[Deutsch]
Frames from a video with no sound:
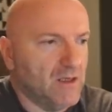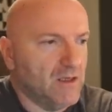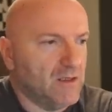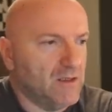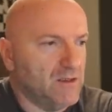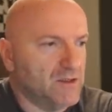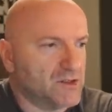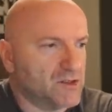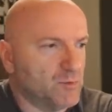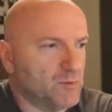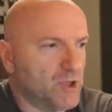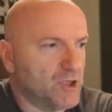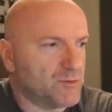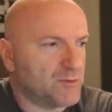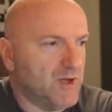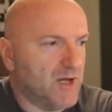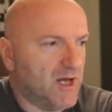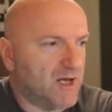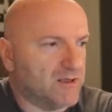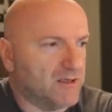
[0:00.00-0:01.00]
Hier zum
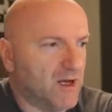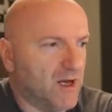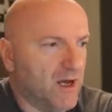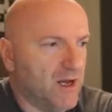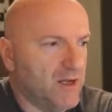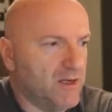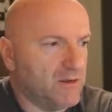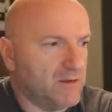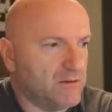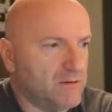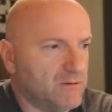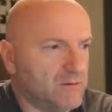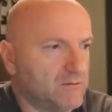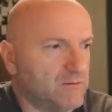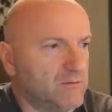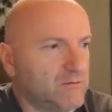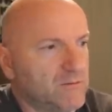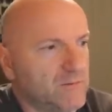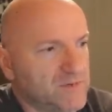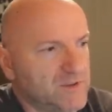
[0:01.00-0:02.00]
Beispiel H3
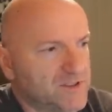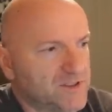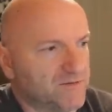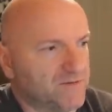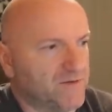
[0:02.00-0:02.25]
ist